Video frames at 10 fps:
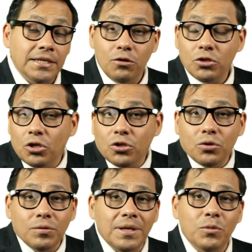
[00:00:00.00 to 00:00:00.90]
Si
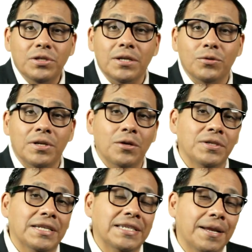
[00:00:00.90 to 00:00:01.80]
nosotros no estamos
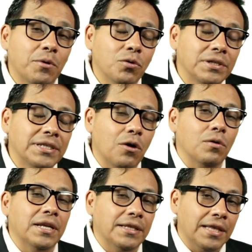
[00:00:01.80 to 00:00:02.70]
ilusionados y el cerebro no está
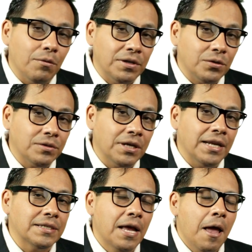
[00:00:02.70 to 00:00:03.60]
conectado en sus
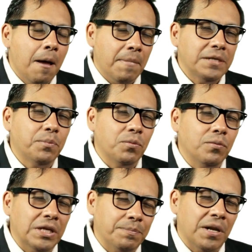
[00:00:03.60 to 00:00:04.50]
áreas más
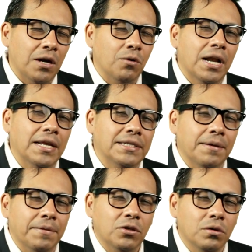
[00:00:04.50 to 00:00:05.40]
profundas para lograr
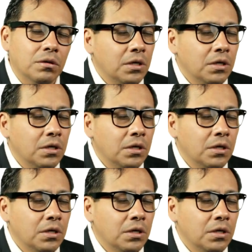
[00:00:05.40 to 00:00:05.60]
este evento,